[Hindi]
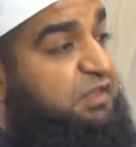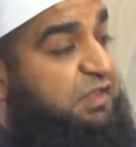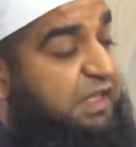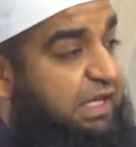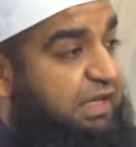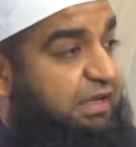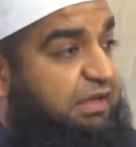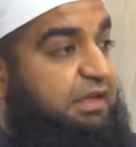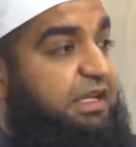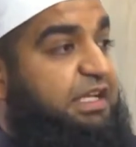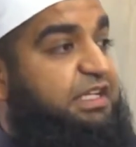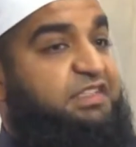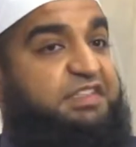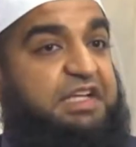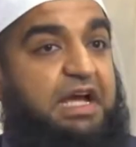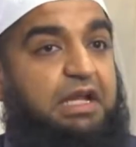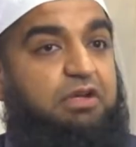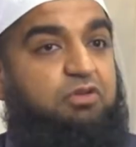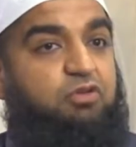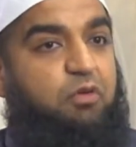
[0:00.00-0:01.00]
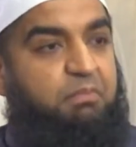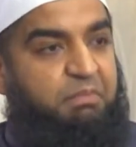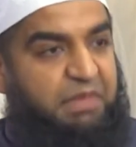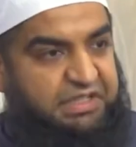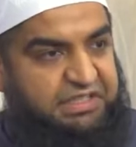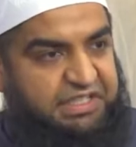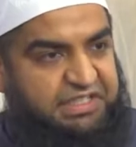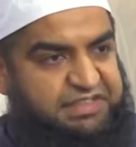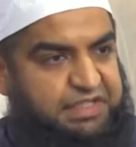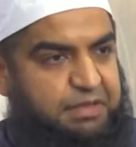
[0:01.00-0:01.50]
तीन इंसान को
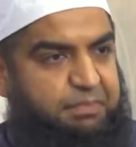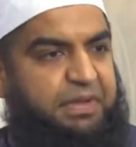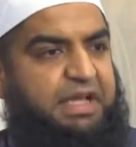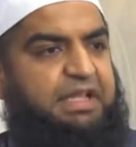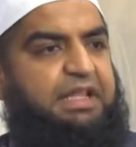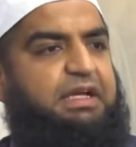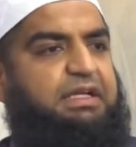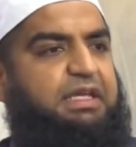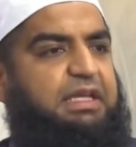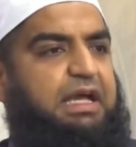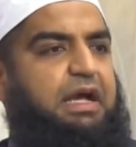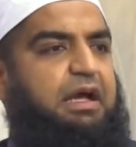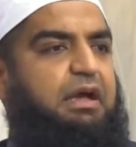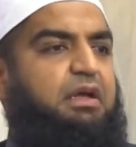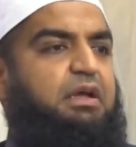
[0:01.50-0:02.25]
मट्टी से पैदा किया